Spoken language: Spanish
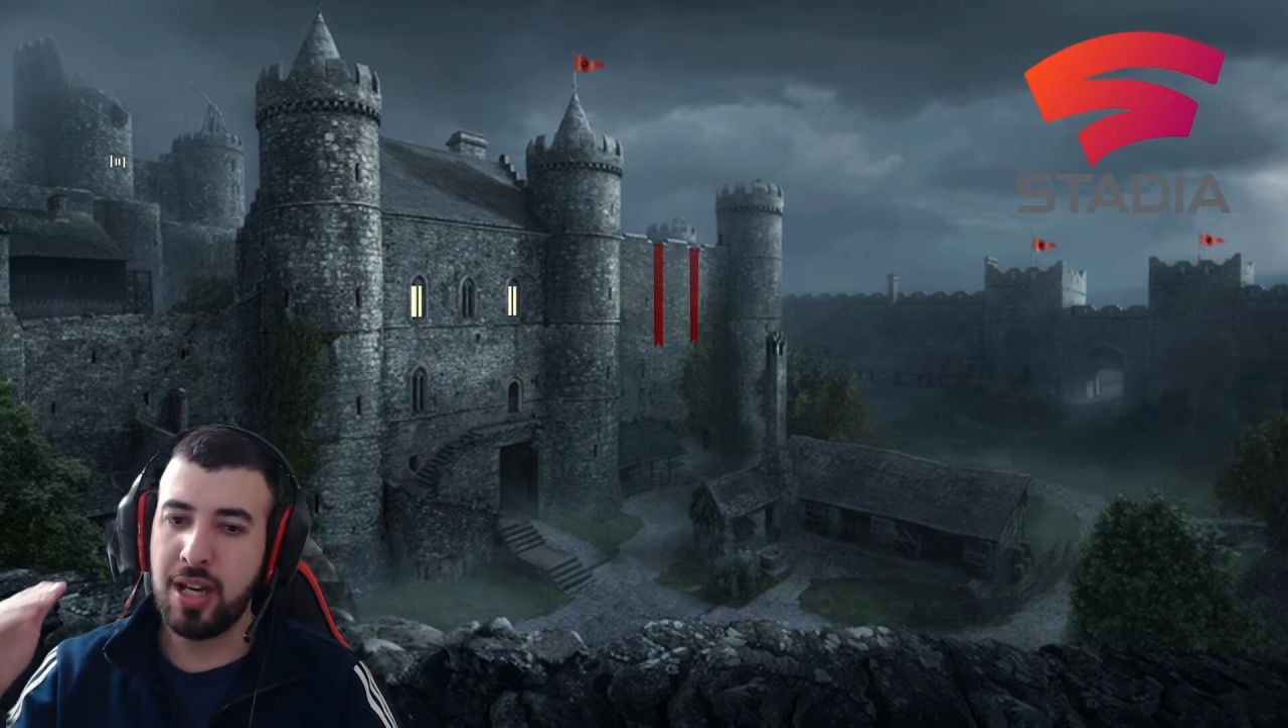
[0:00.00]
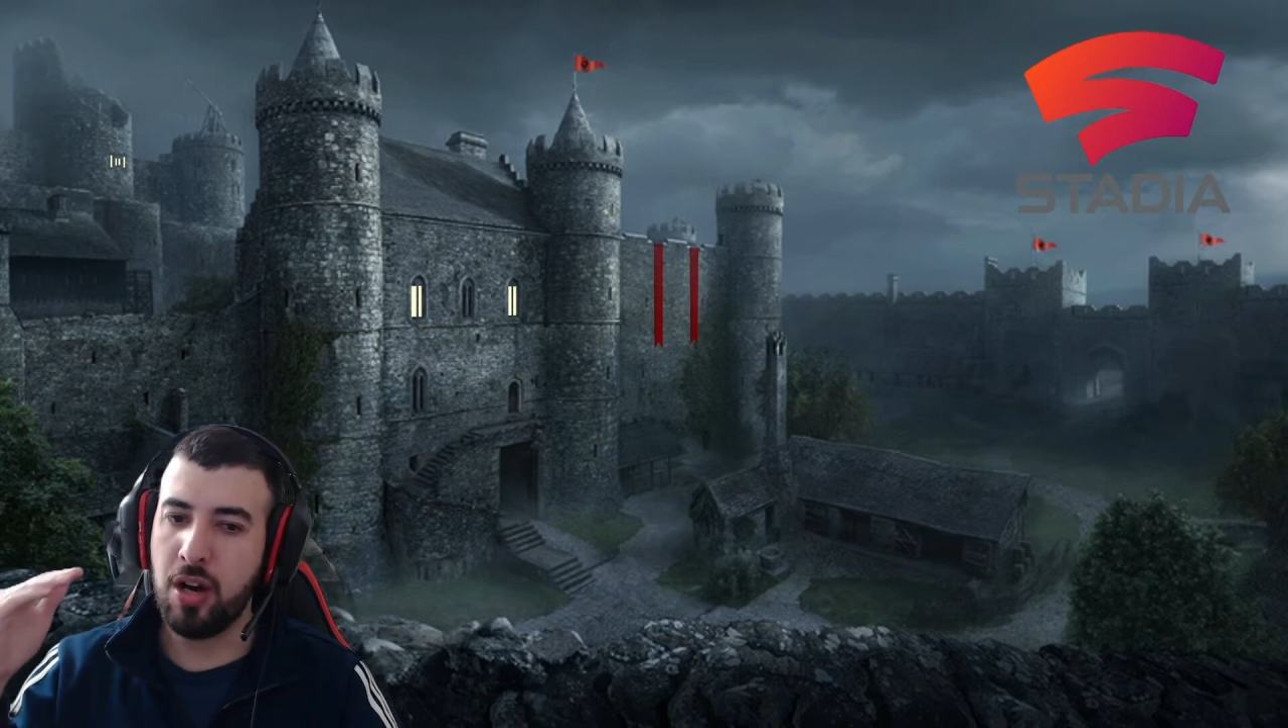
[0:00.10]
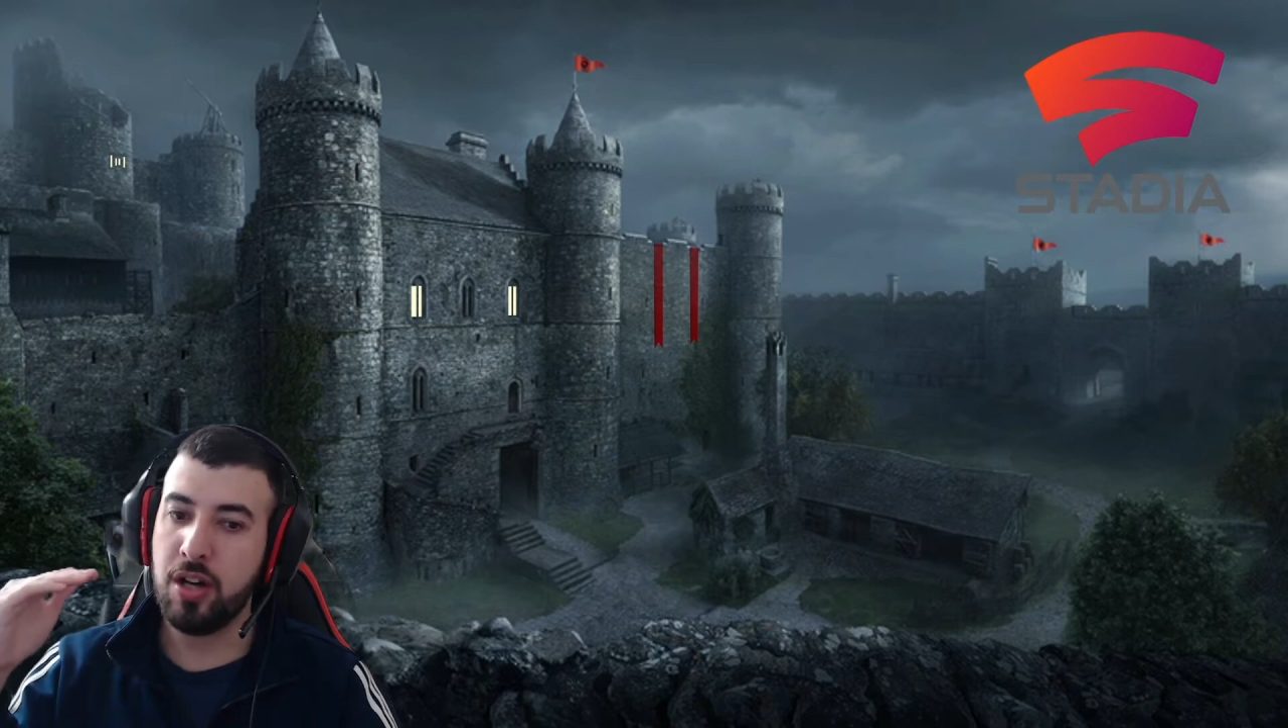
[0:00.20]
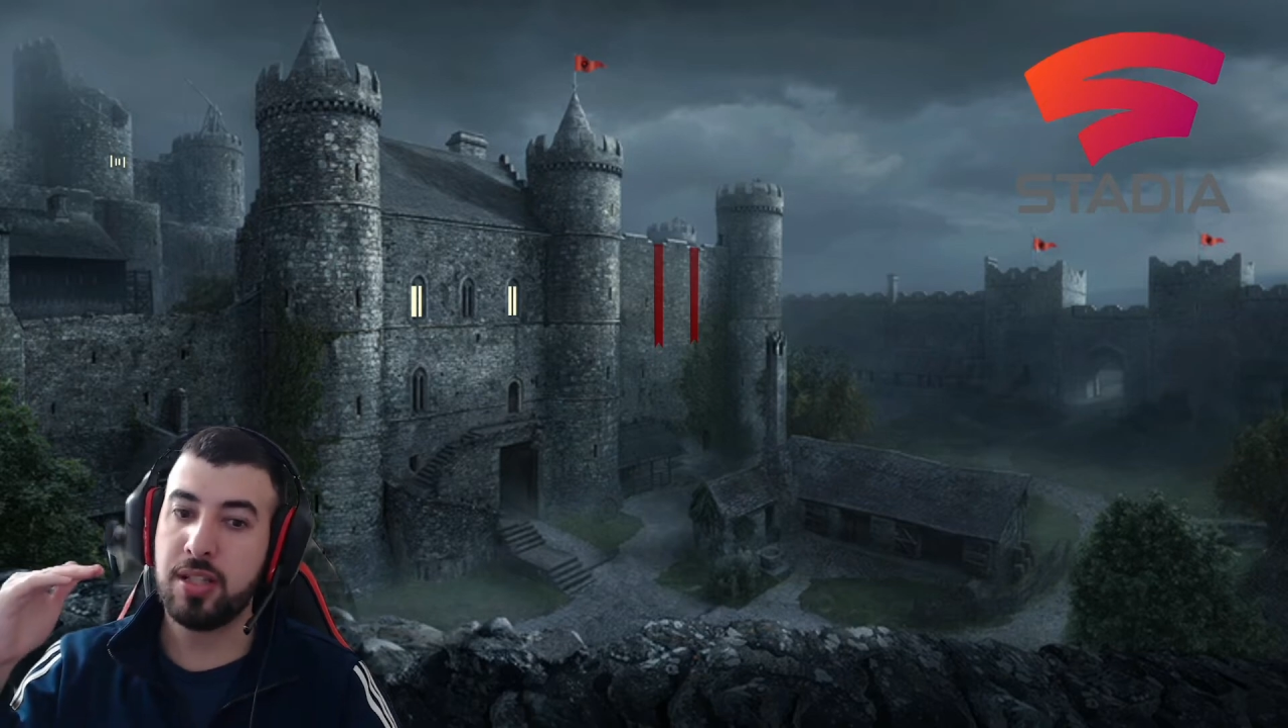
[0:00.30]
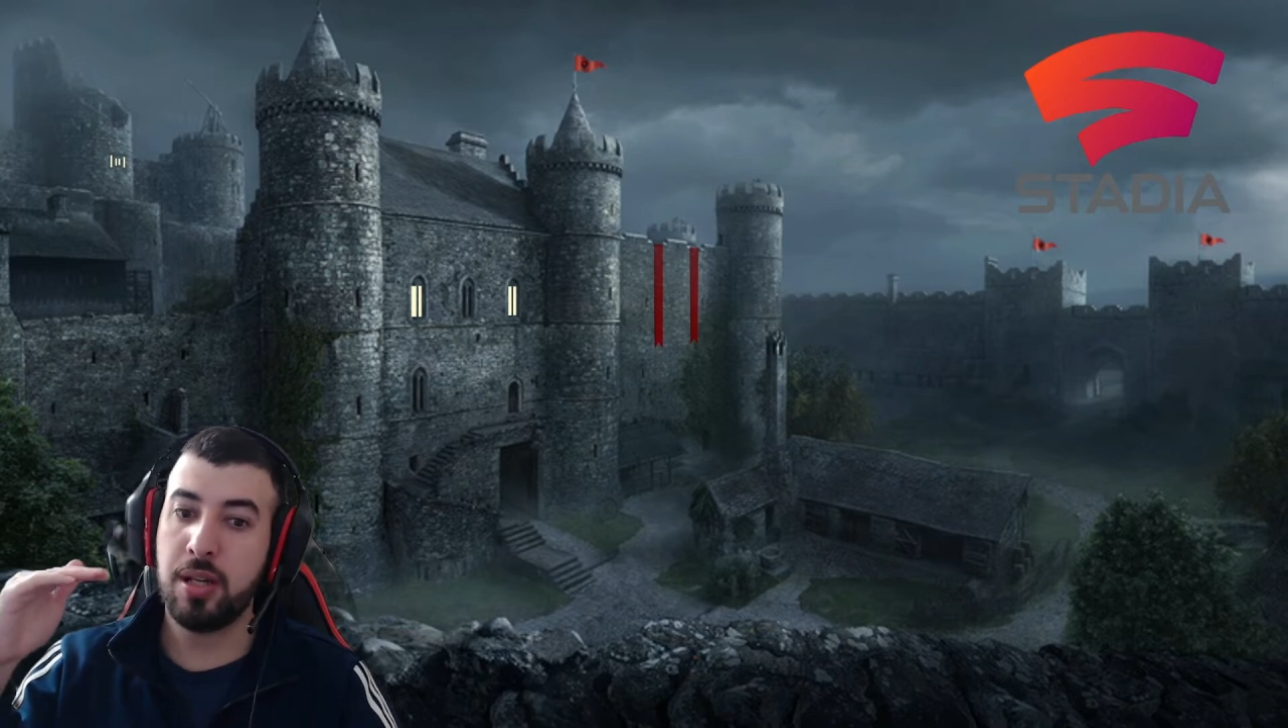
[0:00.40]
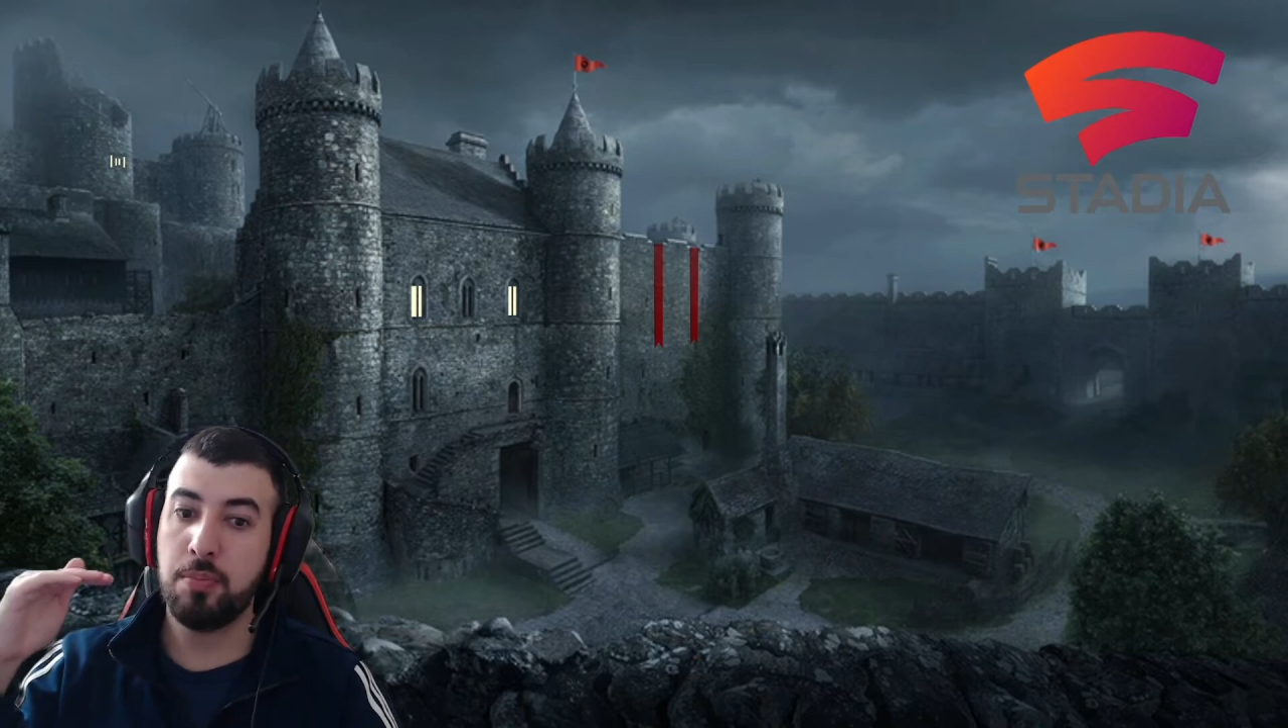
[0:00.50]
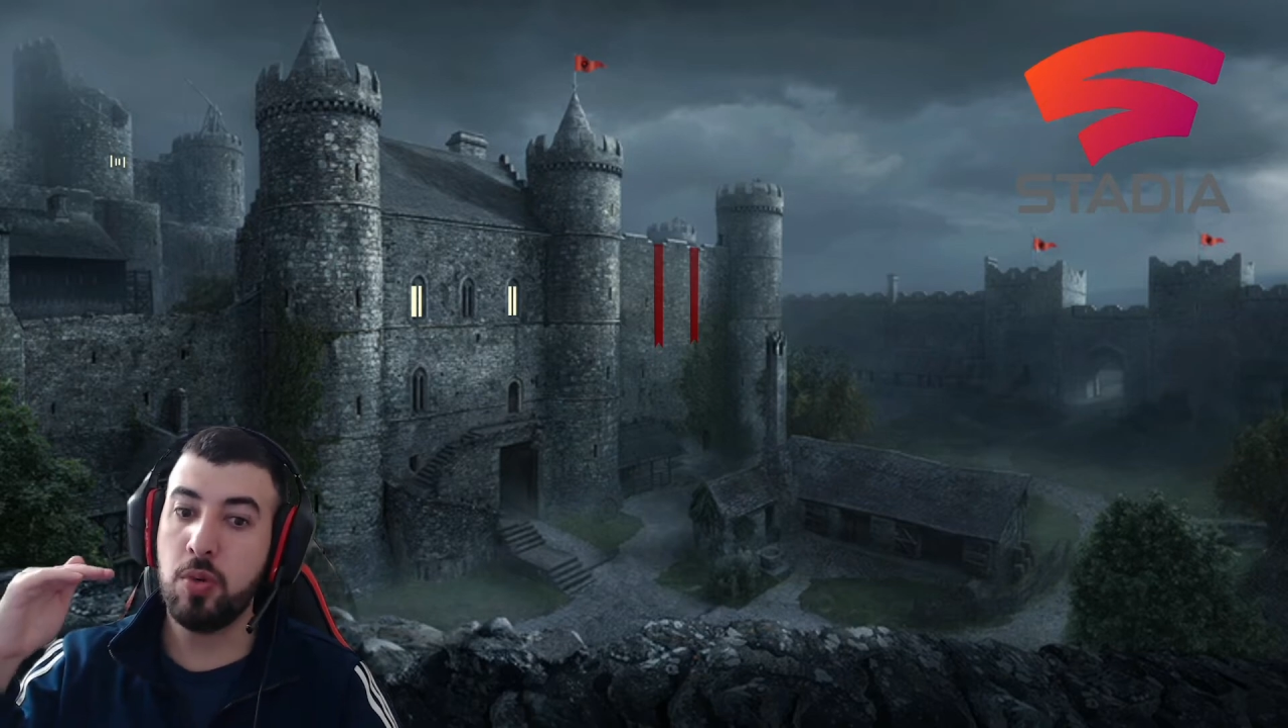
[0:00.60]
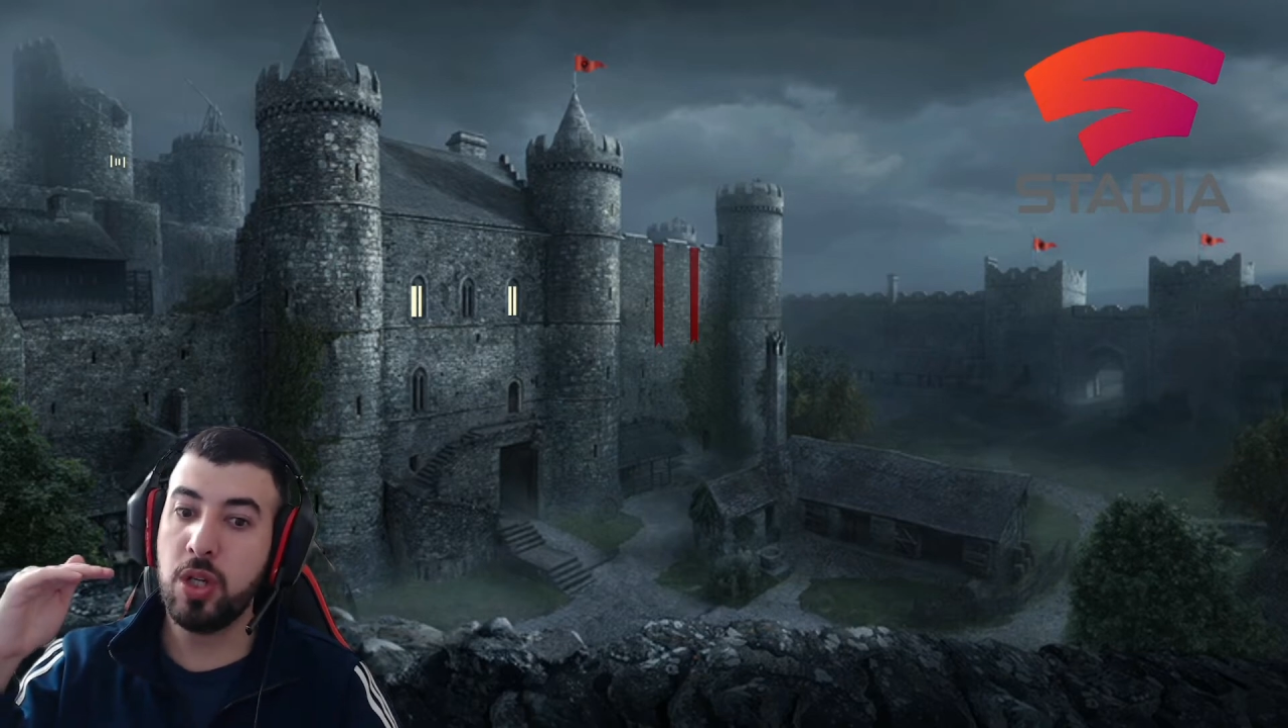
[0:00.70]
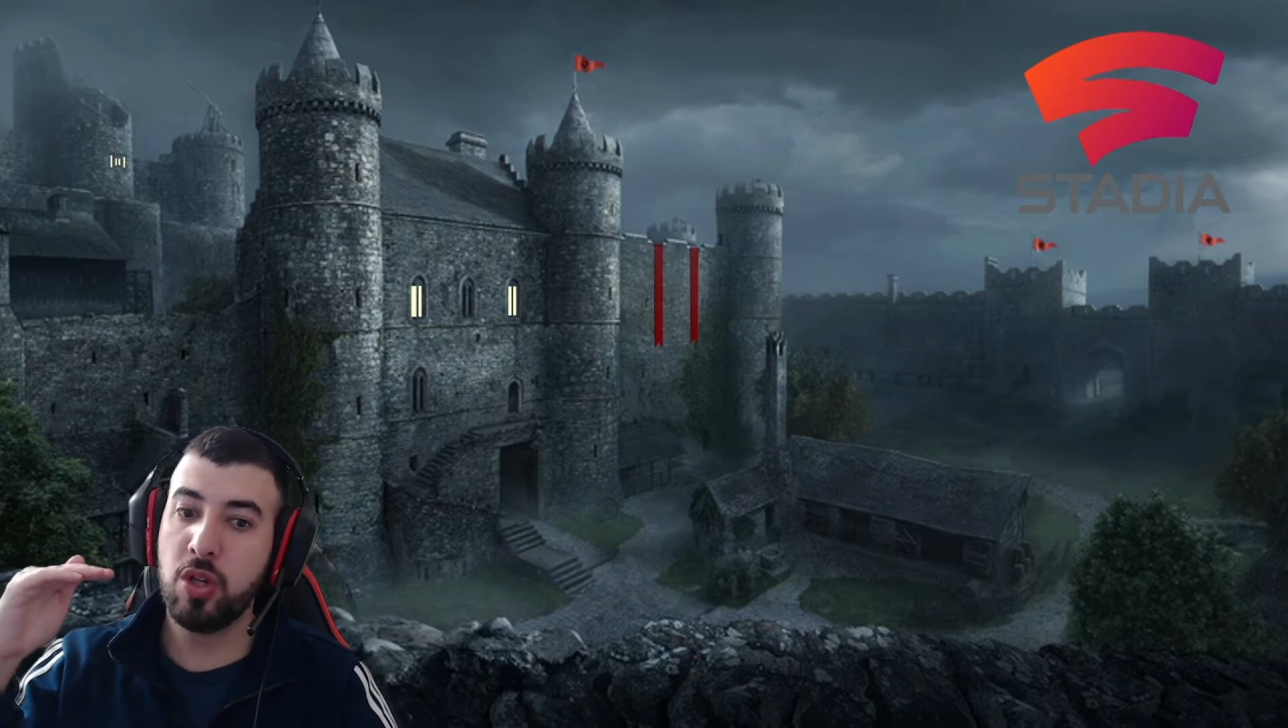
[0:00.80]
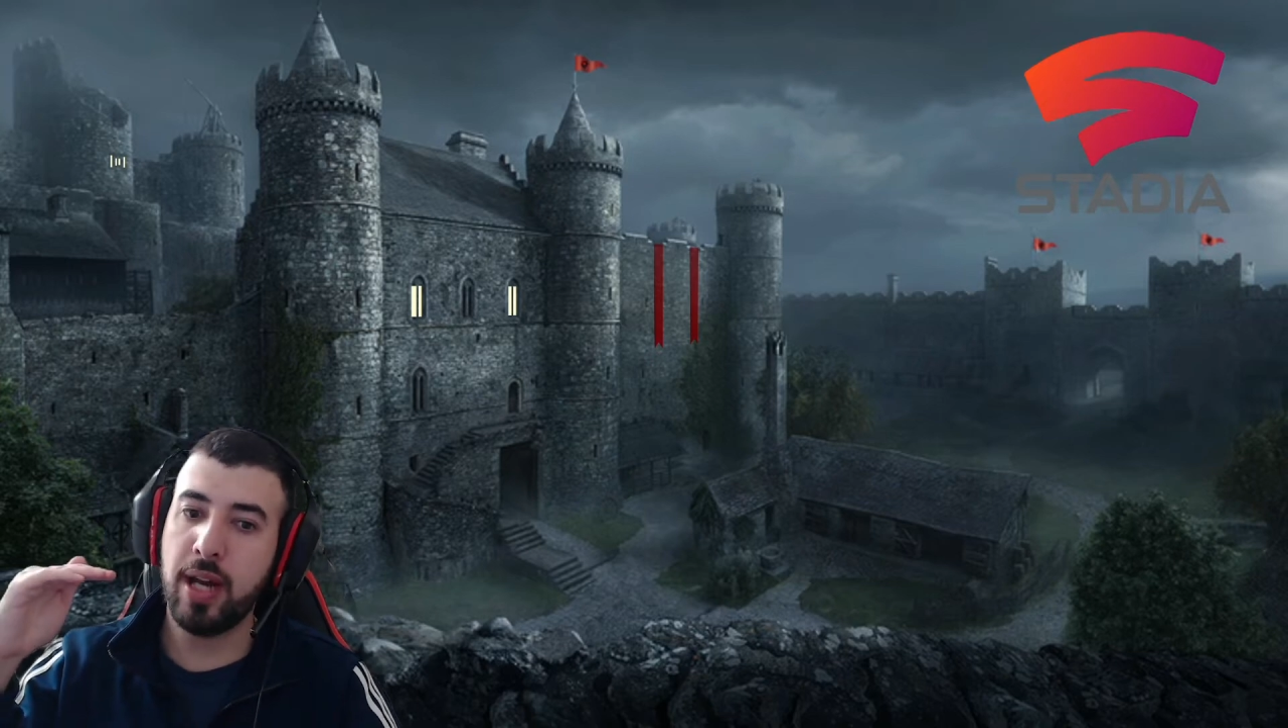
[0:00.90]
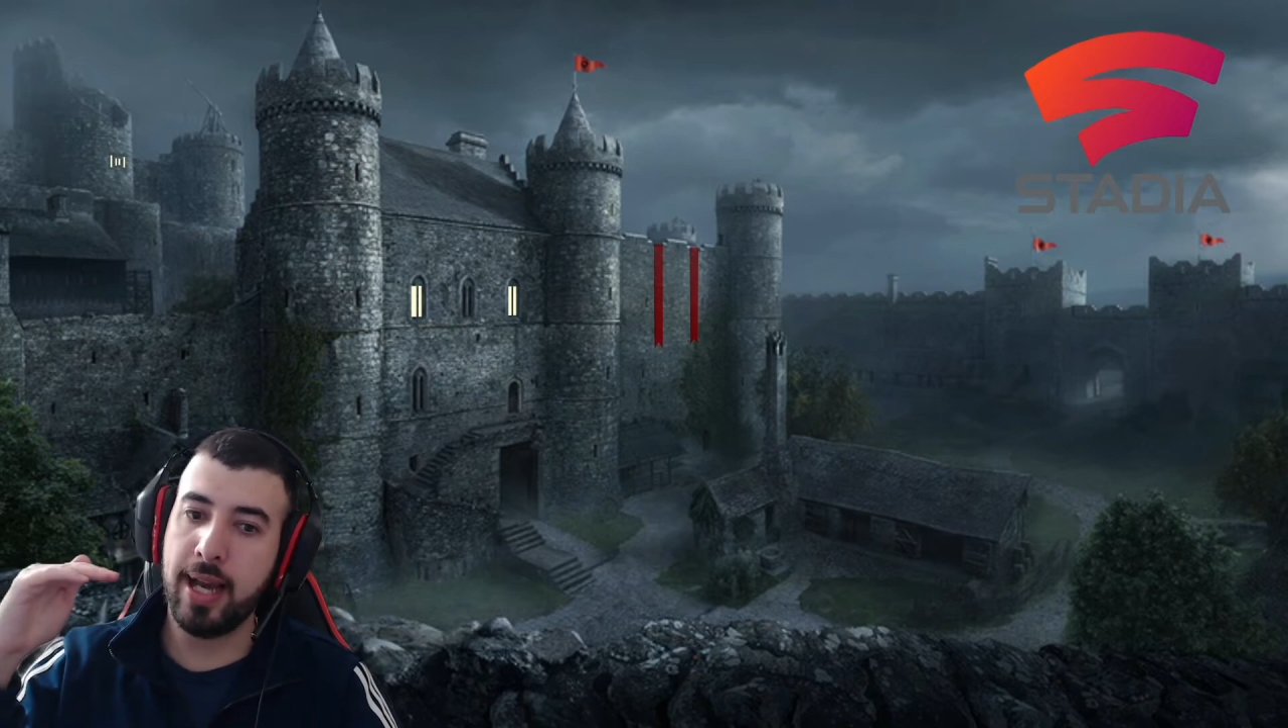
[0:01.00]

Ahora, si el público